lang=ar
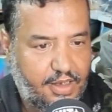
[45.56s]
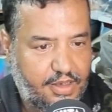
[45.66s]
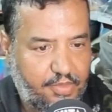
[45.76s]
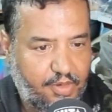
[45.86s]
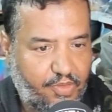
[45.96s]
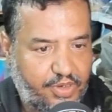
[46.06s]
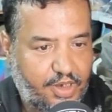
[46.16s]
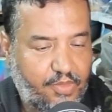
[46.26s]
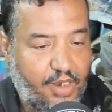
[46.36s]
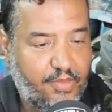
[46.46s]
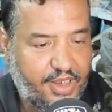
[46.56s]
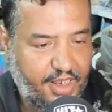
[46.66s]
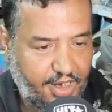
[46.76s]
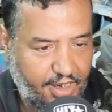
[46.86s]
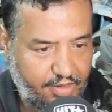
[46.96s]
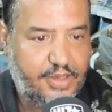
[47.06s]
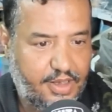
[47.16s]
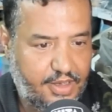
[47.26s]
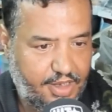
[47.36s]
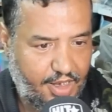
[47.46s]
اسمي المقدر محمد هلال
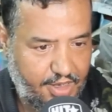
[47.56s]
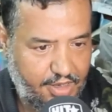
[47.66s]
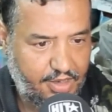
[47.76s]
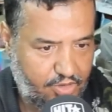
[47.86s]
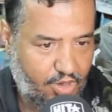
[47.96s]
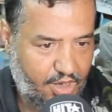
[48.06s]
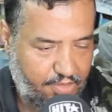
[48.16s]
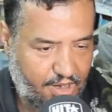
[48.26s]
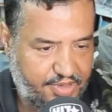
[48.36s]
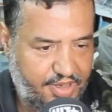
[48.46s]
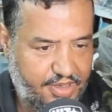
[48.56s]
السن ديالي يقارب 50